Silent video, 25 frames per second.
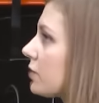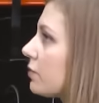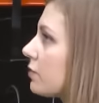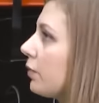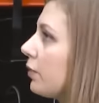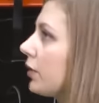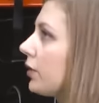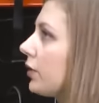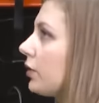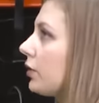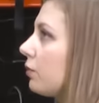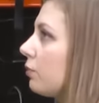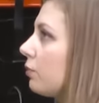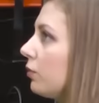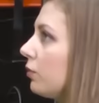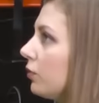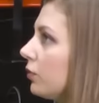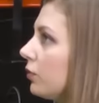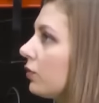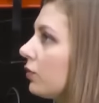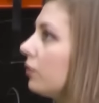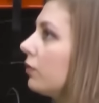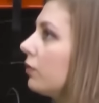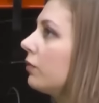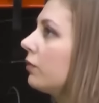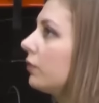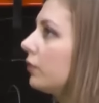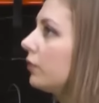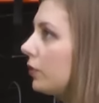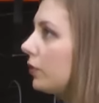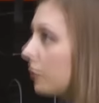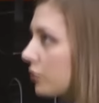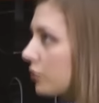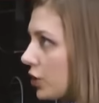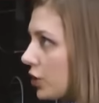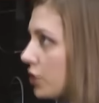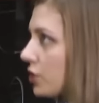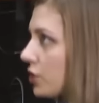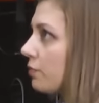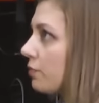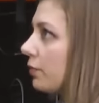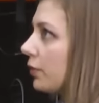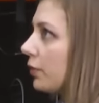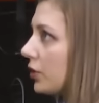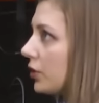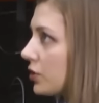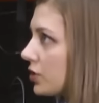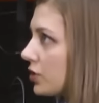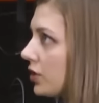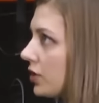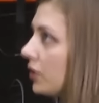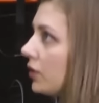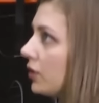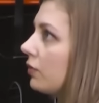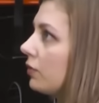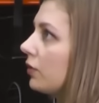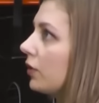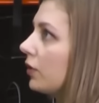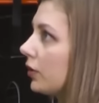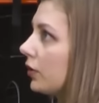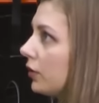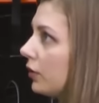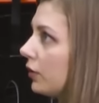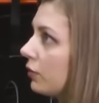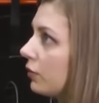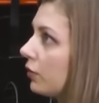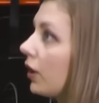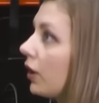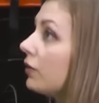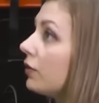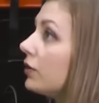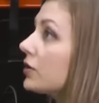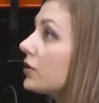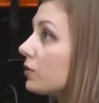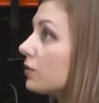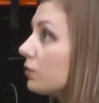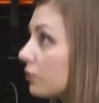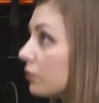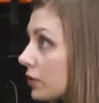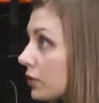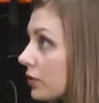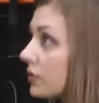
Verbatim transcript: спать ребенку в лежачем положении. Когда он... А если вот